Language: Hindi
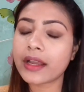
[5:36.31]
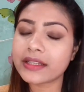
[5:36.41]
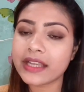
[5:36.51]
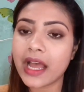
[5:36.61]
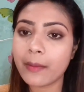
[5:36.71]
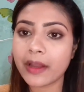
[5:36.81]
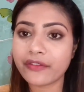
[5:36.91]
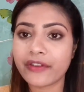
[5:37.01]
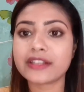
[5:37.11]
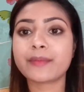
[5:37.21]
अगर जहाँ
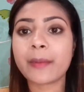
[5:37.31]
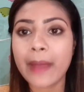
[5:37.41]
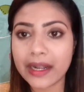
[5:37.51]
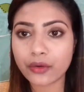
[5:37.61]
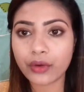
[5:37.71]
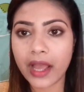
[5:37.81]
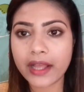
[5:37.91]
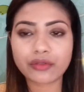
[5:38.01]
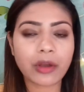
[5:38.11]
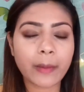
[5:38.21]
हमारे फेस पर मैट लुक
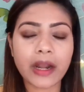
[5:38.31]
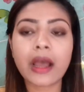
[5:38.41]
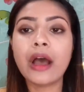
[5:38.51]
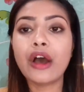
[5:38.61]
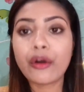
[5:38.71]
आया तो हमारा